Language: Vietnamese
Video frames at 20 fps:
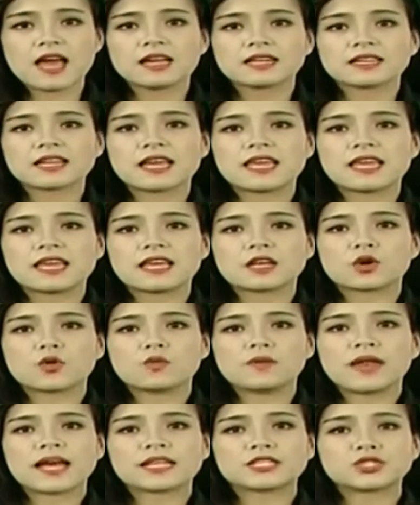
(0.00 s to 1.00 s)
Đây cũng
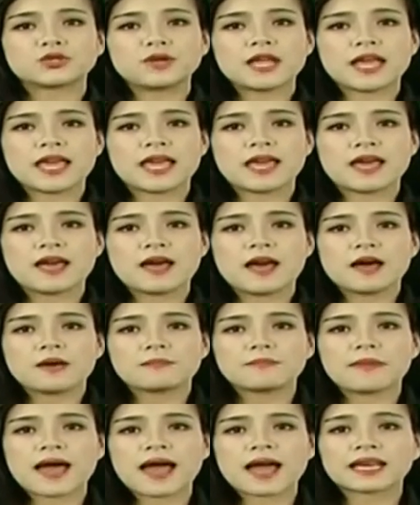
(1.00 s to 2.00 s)
là chủ đề
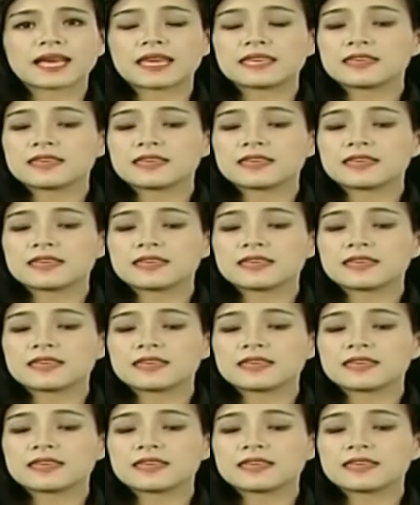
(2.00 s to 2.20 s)
mà Ngày